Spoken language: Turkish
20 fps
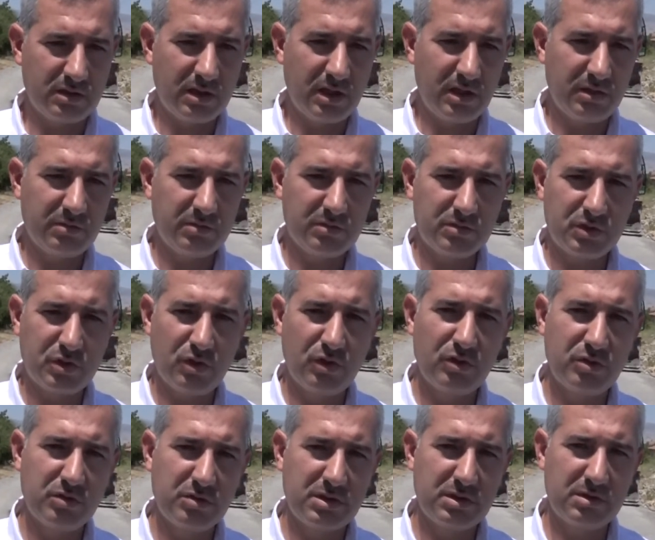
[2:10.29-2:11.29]
hem
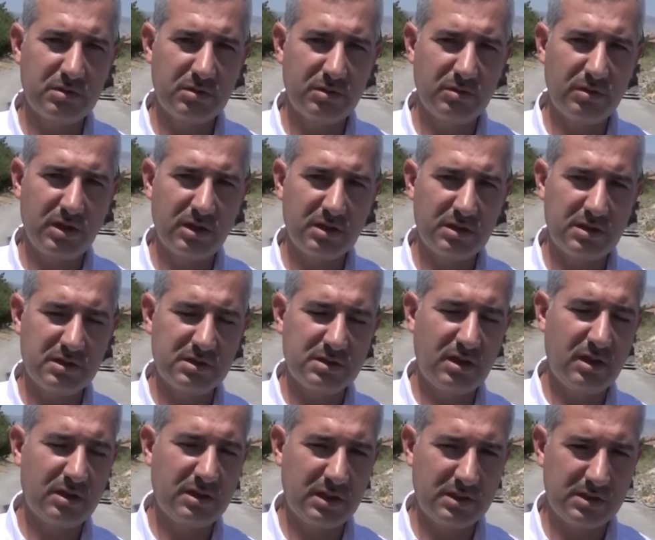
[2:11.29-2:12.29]
köy ve
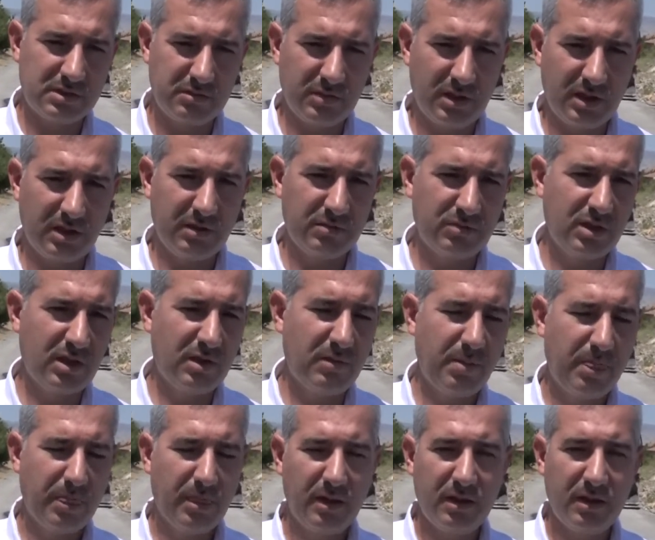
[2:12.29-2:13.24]
kırsal kesimde hem de